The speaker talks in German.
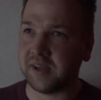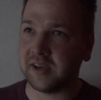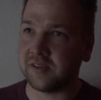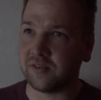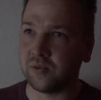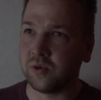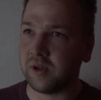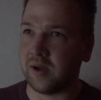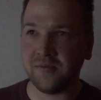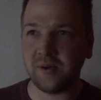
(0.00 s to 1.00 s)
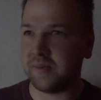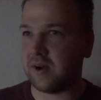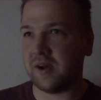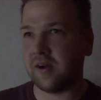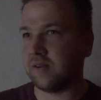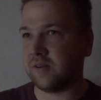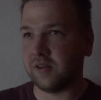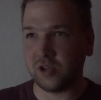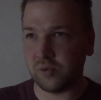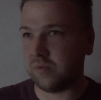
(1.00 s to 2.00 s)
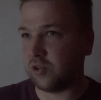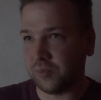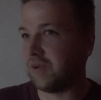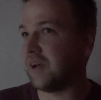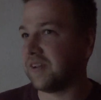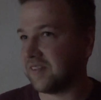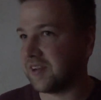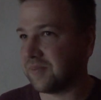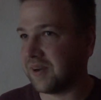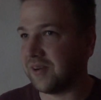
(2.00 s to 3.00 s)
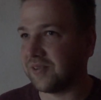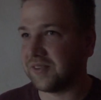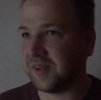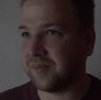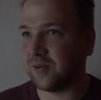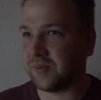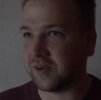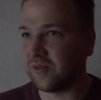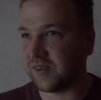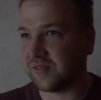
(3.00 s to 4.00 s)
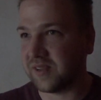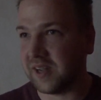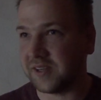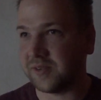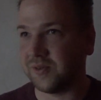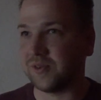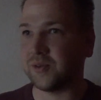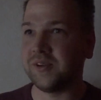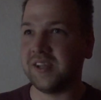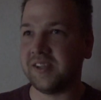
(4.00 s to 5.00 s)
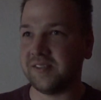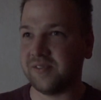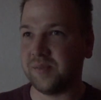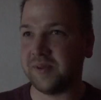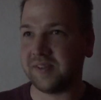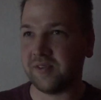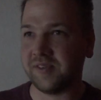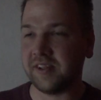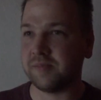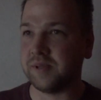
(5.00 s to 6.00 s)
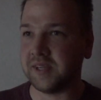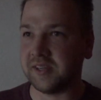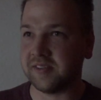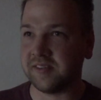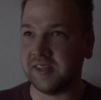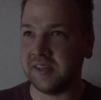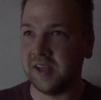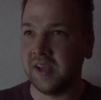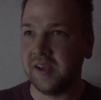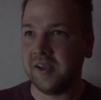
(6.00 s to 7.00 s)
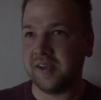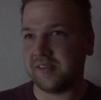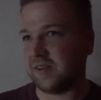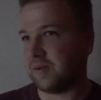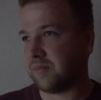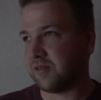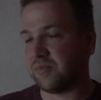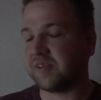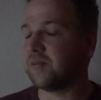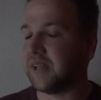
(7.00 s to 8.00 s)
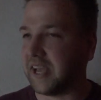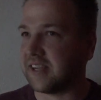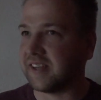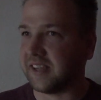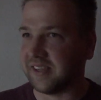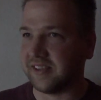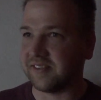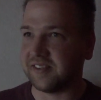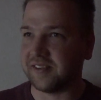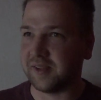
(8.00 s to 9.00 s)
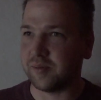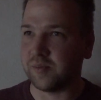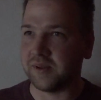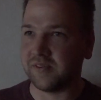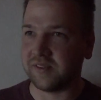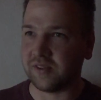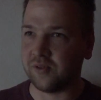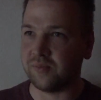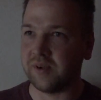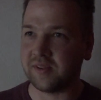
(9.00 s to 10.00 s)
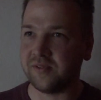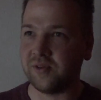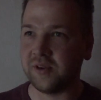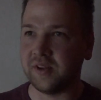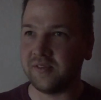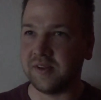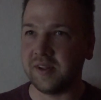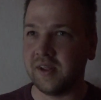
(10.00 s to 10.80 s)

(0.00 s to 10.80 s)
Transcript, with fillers: Sachen suchen, einfach mal eine Schublade, sage ich mal, rausnehmen und mal gucken, was vielleicht unten drunter ist, weil man das auf den ersten Blick nicht sieht sag mal, so ein bisschen um die Ecke denken ist das in dem Moment, was oftmals gefordert wird.